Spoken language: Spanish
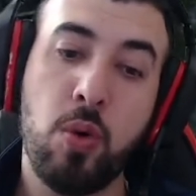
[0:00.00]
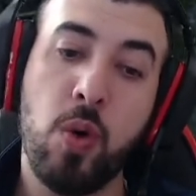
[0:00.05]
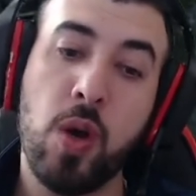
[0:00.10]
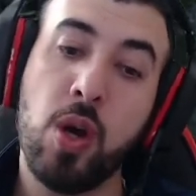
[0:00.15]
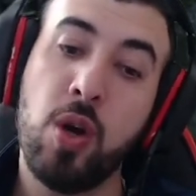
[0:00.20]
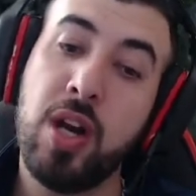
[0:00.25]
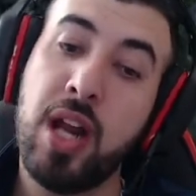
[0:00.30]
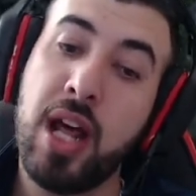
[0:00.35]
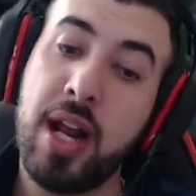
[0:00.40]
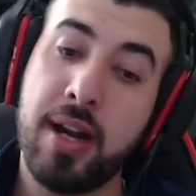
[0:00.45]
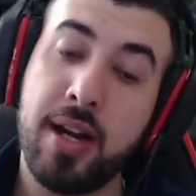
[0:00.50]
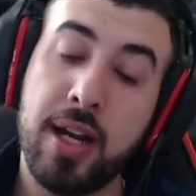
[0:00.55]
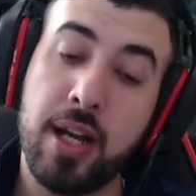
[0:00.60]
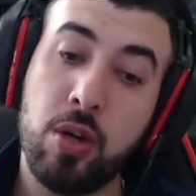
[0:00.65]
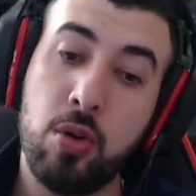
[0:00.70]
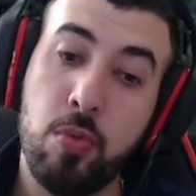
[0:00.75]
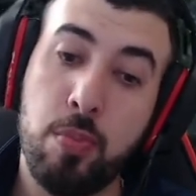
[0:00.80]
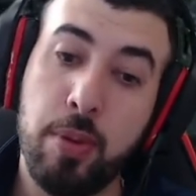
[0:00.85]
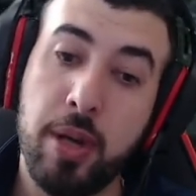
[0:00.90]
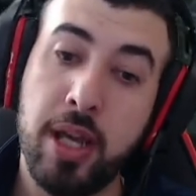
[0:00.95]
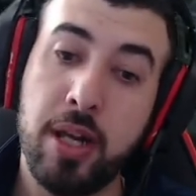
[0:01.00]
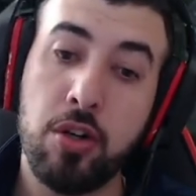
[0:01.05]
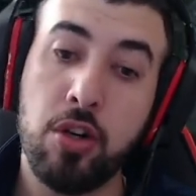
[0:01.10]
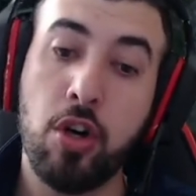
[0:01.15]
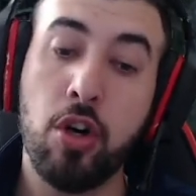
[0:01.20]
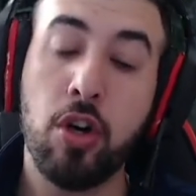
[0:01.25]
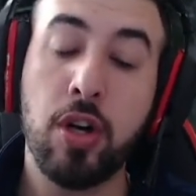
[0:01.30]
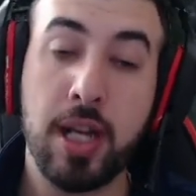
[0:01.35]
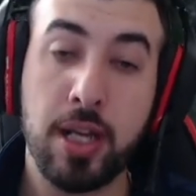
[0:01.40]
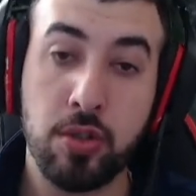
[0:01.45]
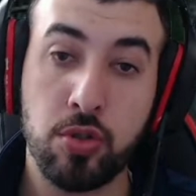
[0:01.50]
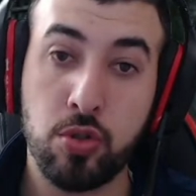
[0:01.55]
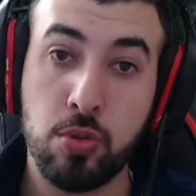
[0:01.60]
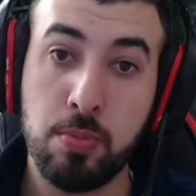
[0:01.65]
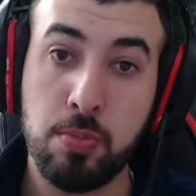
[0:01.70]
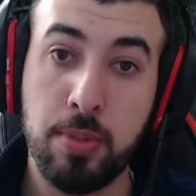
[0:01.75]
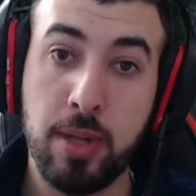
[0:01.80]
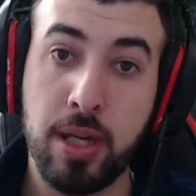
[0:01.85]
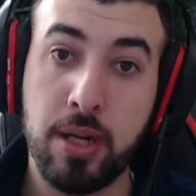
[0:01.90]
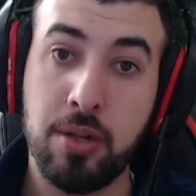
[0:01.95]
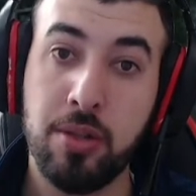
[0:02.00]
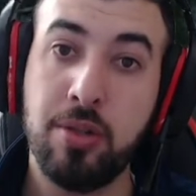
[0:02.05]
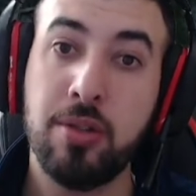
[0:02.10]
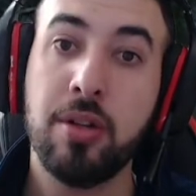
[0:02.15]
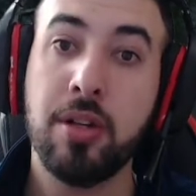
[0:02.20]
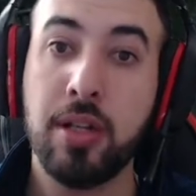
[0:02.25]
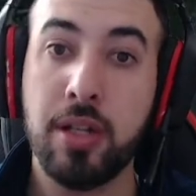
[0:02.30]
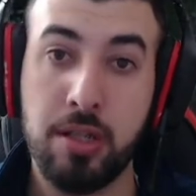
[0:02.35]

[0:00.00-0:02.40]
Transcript: luego las recupero o las supero,